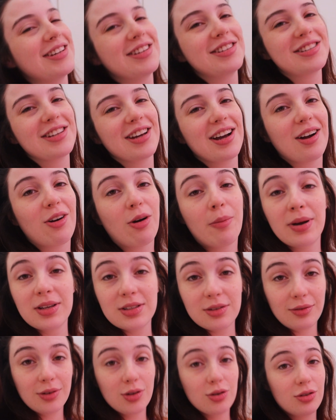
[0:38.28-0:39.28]
Gente, já
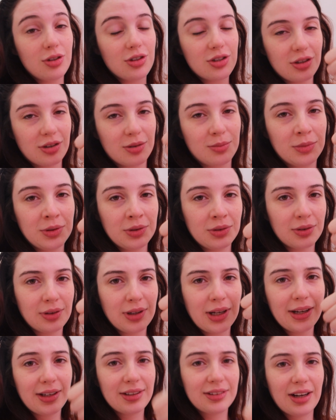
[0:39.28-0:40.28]
começa o vídeo deixando
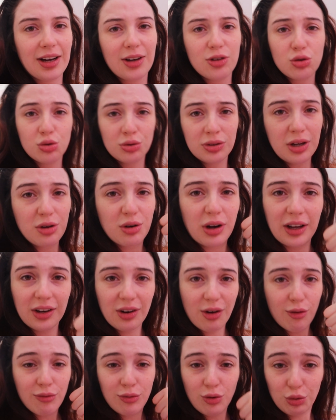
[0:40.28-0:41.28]
muito like, tá? Ajuda aí o
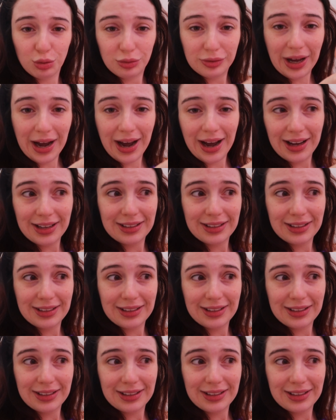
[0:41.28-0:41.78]
canal a voltar